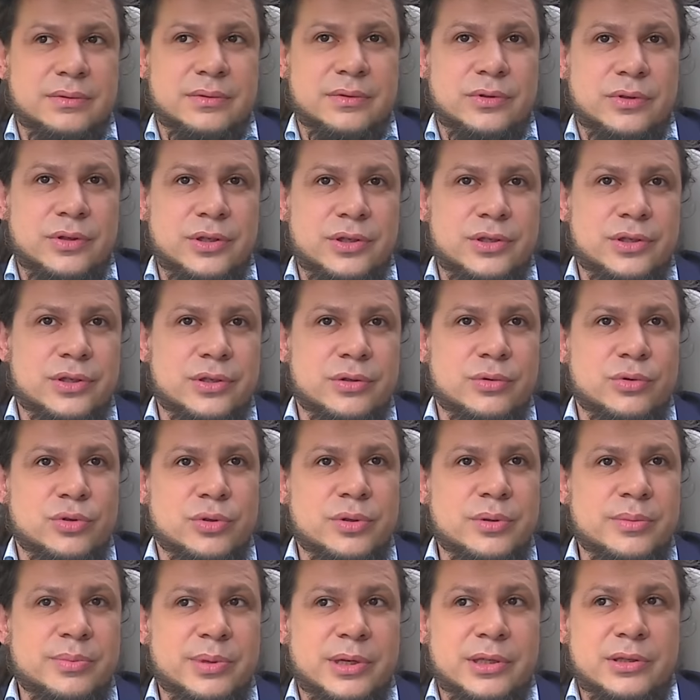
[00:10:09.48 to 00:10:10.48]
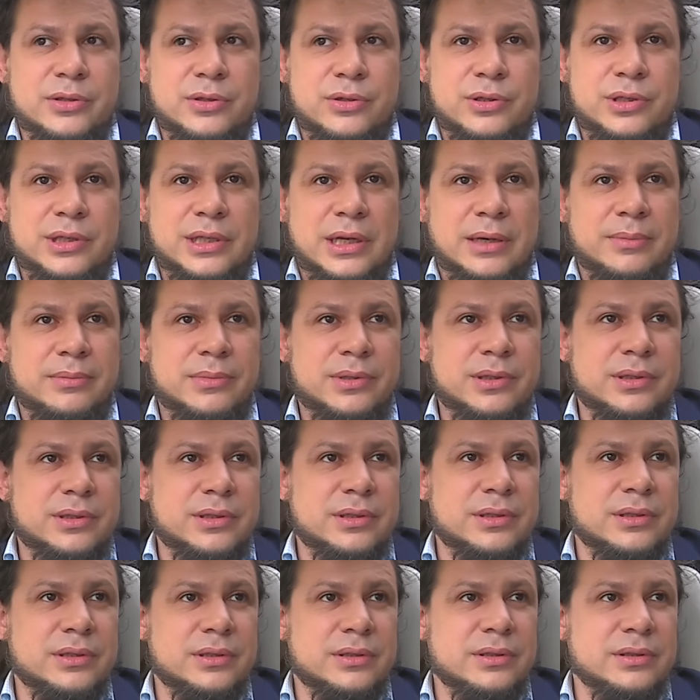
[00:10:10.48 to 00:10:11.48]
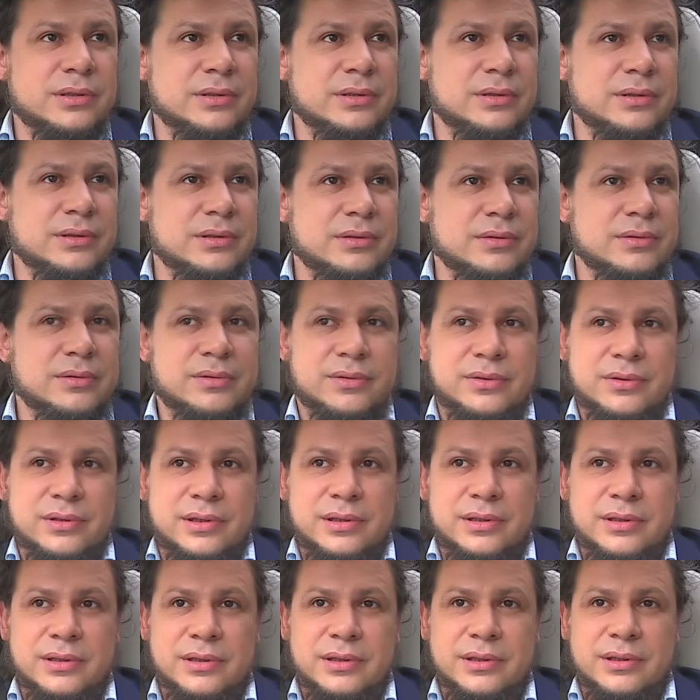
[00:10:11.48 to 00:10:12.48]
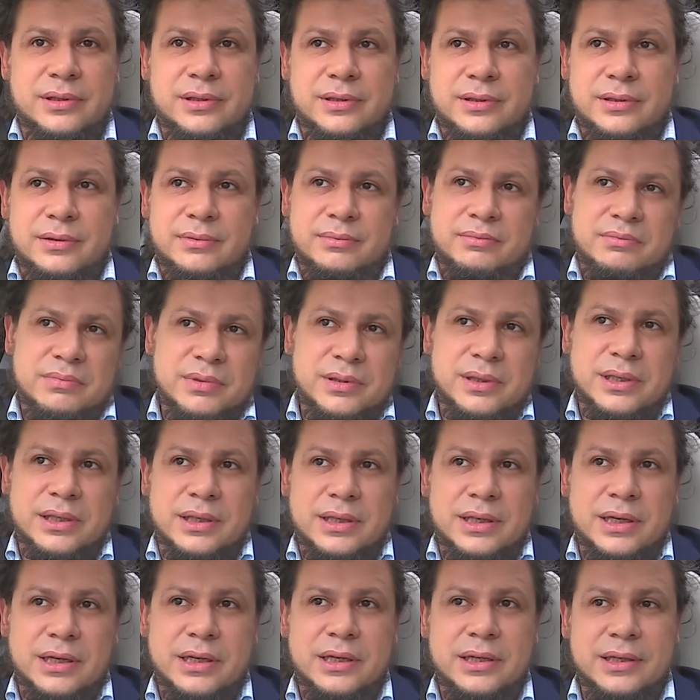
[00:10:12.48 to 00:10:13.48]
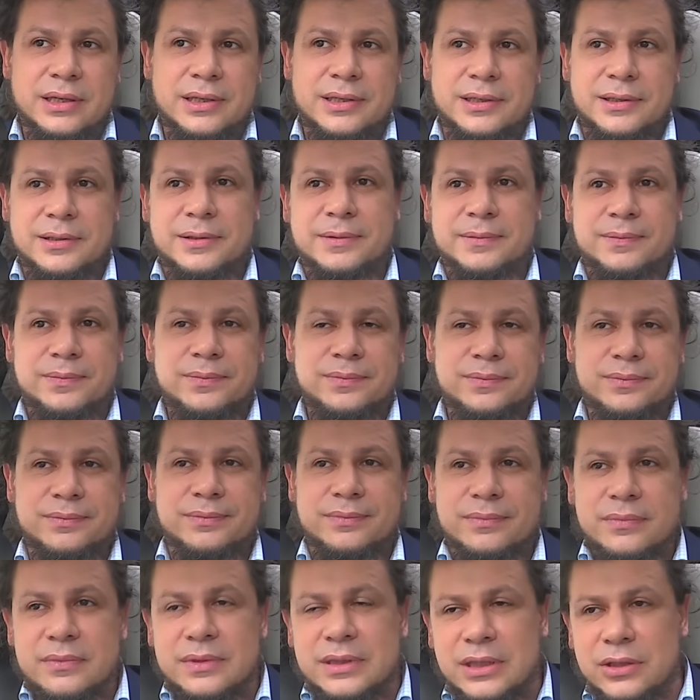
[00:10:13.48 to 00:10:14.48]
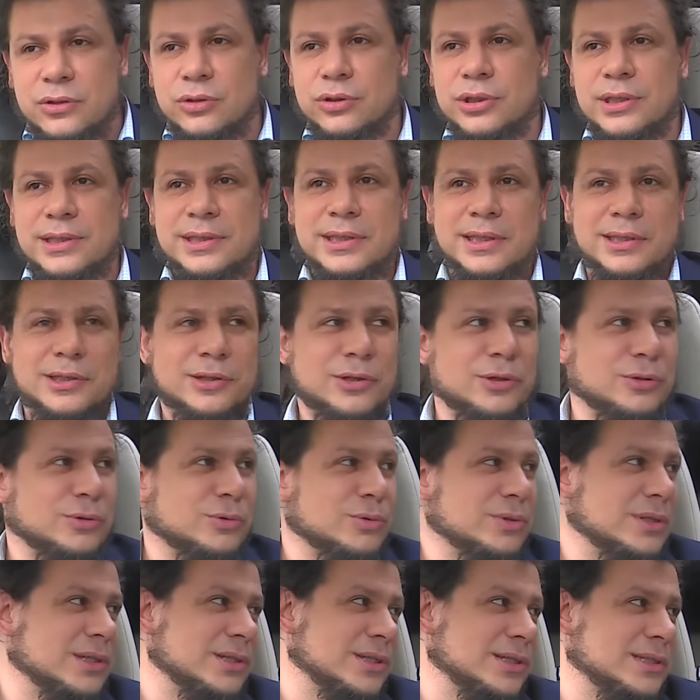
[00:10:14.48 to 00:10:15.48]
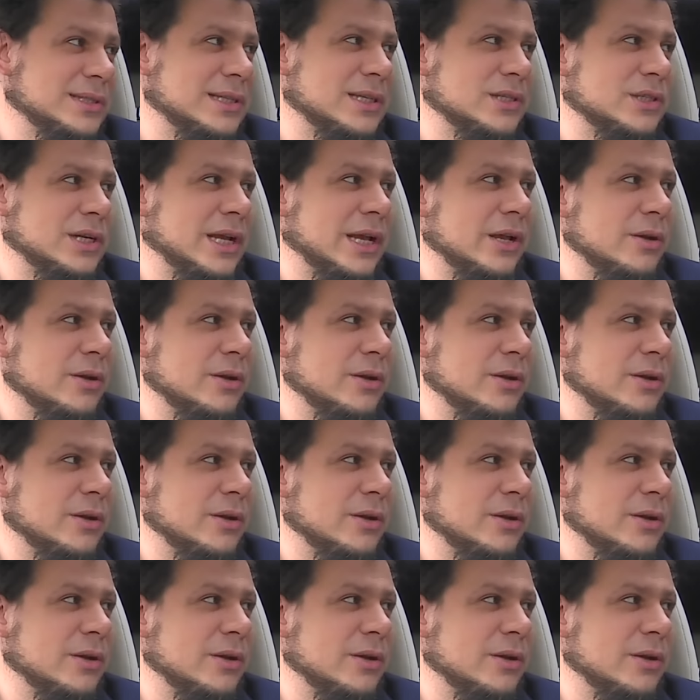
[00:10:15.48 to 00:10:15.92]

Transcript: No idzie z dużymi prędkościami i, i jednak, no niestety kontuzje się zdarzają.